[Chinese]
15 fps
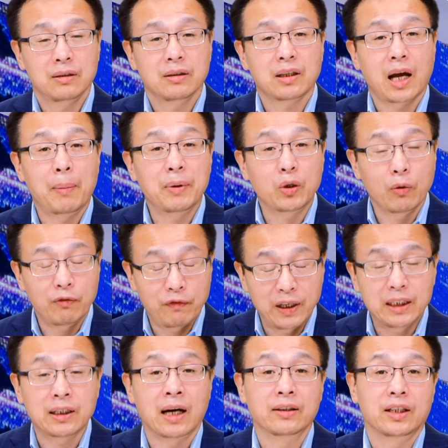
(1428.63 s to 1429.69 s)
他们都
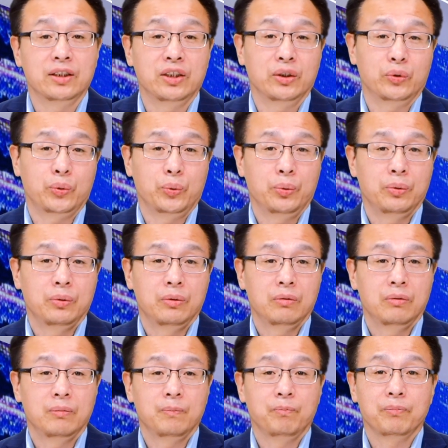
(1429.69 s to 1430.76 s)
非常的清楚，
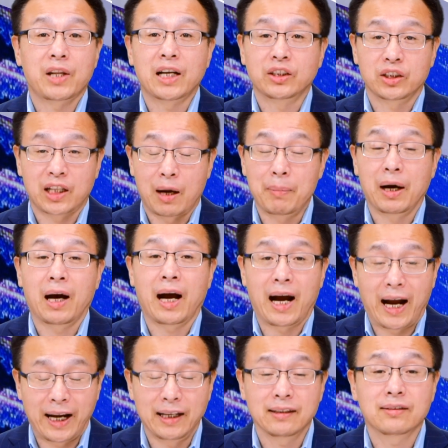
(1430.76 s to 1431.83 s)
但是他们
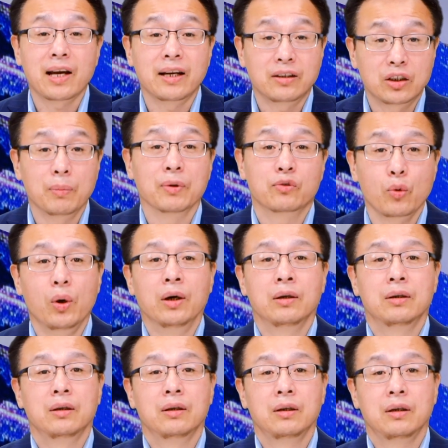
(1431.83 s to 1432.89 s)
还在这么做。
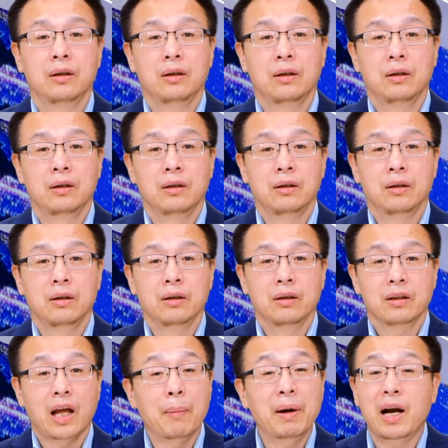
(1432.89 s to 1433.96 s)

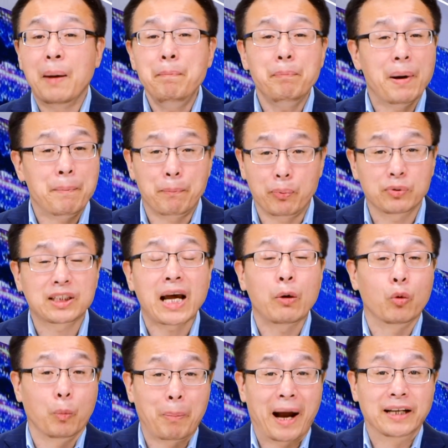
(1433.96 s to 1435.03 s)
他们根本不在
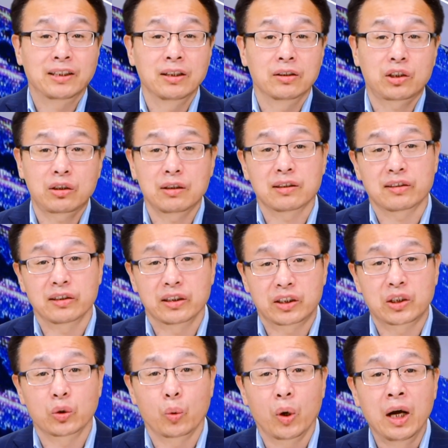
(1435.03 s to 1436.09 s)
乎百姓是死
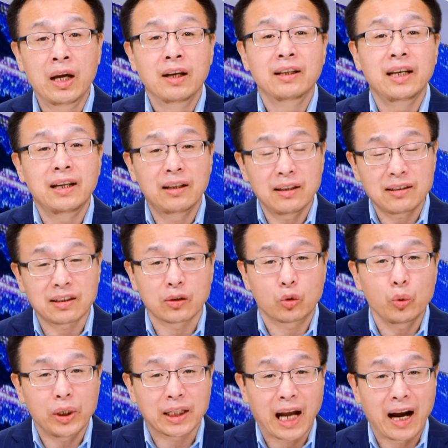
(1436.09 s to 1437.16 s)
是活，你的死
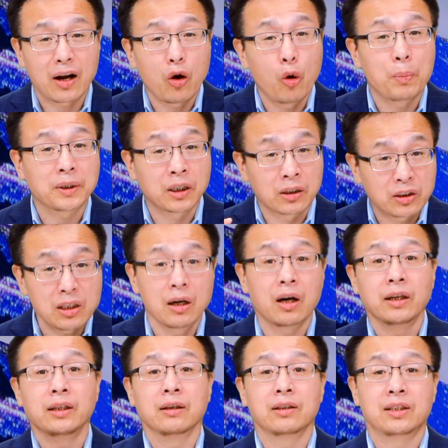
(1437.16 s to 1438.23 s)
对他构不成任何
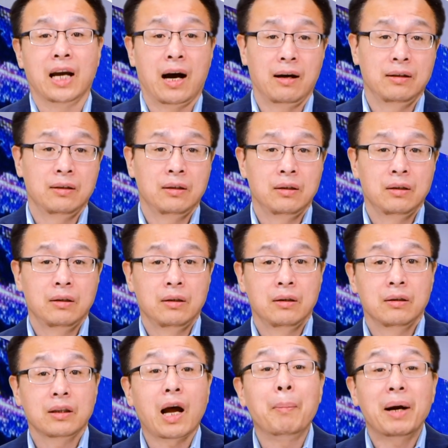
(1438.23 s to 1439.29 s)
影响。
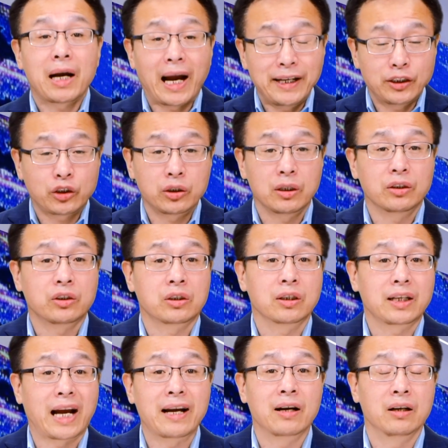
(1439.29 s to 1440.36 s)
他们该吃的吃，
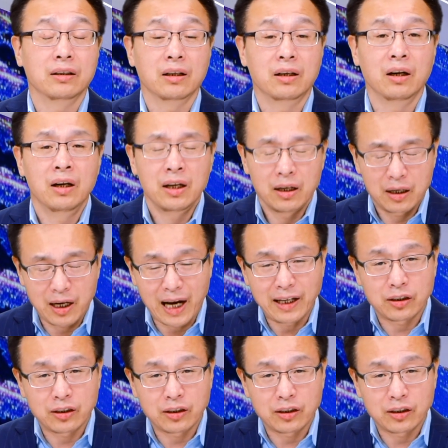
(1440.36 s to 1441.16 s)
该喝的喝，该